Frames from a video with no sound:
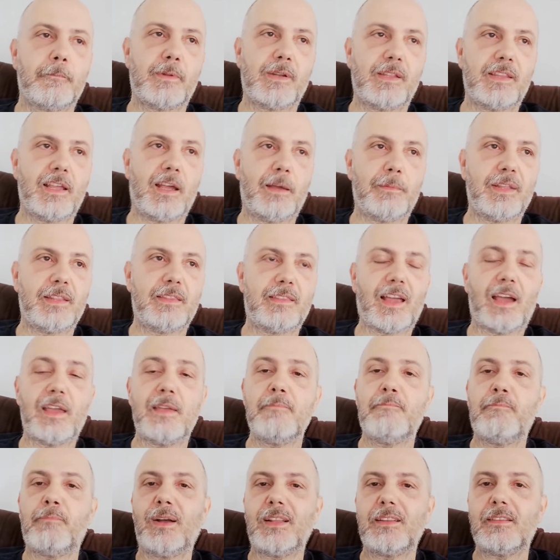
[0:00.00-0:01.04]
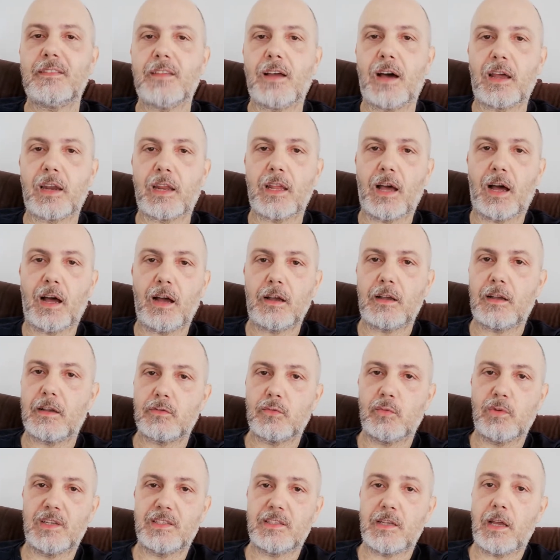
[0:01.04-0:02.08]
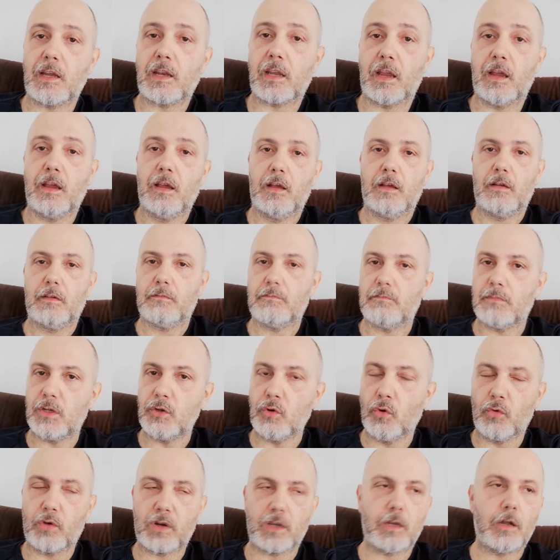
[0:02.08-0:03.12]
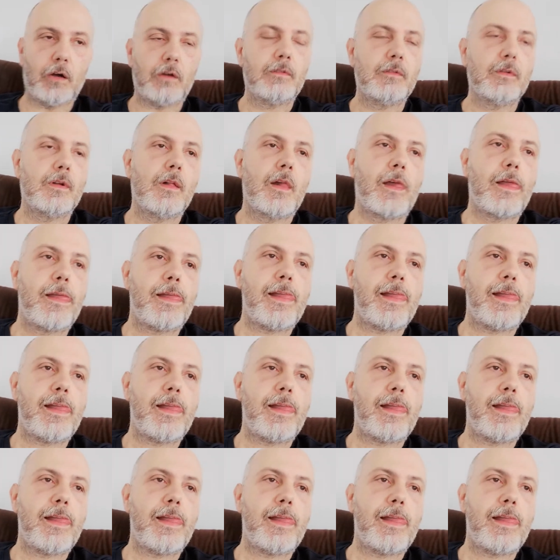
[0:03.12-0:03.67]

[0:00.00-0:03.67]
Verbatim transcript: praticamente a impattare anche sulle serie minori, no?